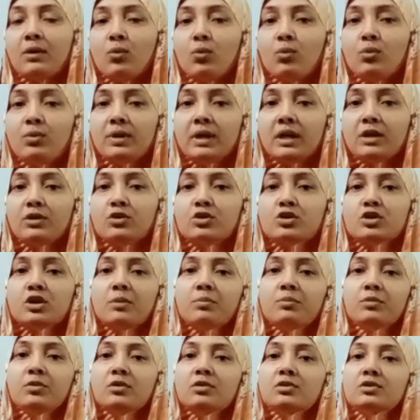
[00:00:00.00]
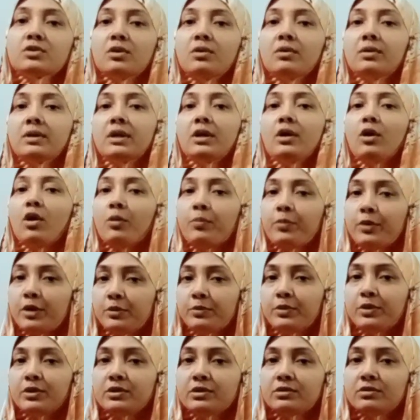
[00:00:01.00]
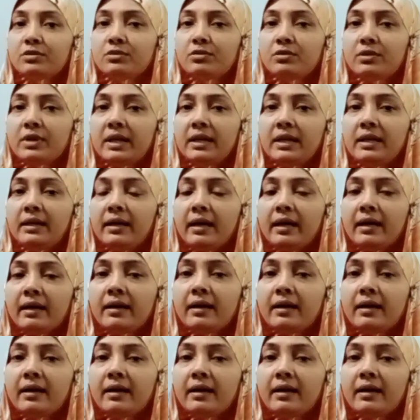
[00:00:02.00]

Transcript: অন্যান্য সবগুলো চলককে অপরিবর্তিত ধরে নিয়ে